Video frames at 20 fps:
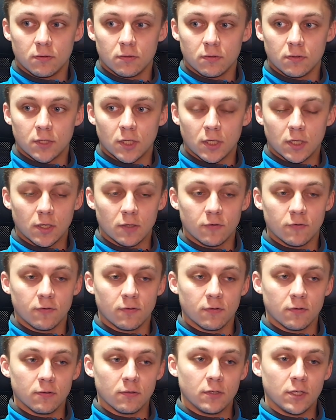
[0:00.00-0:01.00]
так как
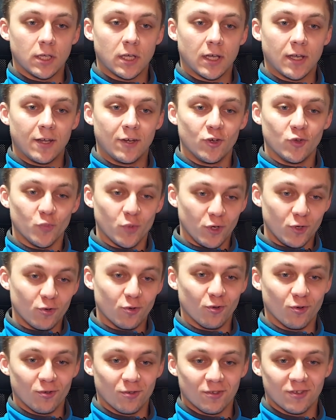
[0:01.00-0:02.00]
э, я
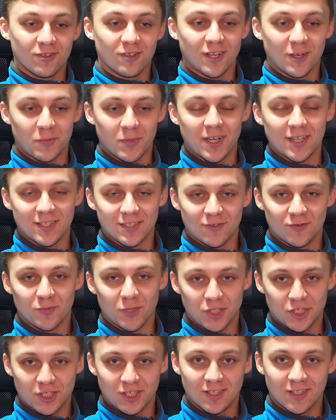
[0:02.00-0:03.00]
люблю копаться в
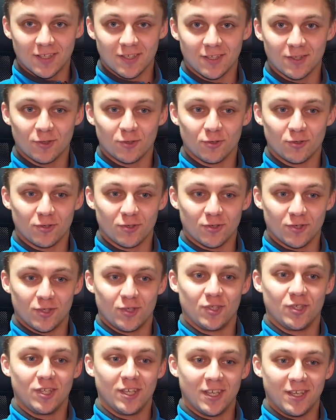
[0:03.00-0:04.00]
машинах, то
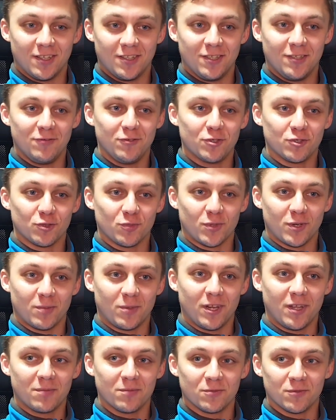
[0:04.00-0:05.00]
я не вижу
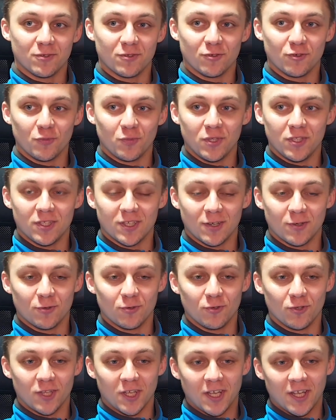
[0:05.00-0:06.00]
проблем купить
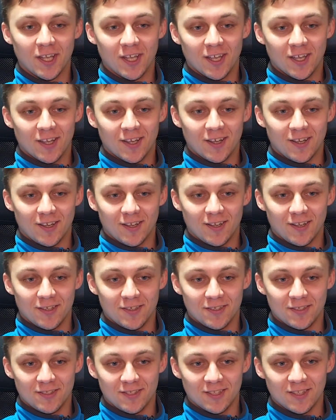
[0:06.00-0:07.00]
какую-то э,
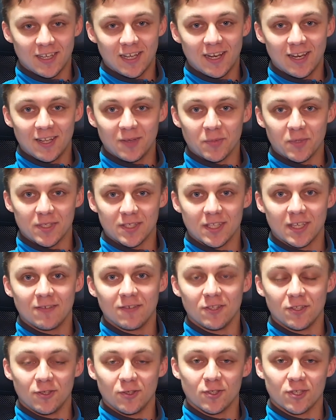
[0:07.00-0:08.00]
деталь и
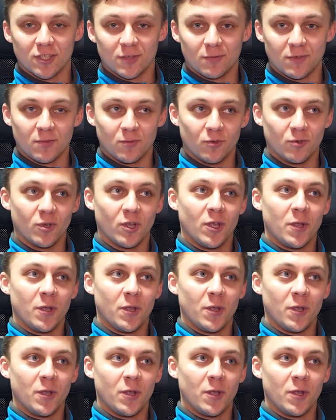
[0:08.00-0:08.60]
поставить ее самому.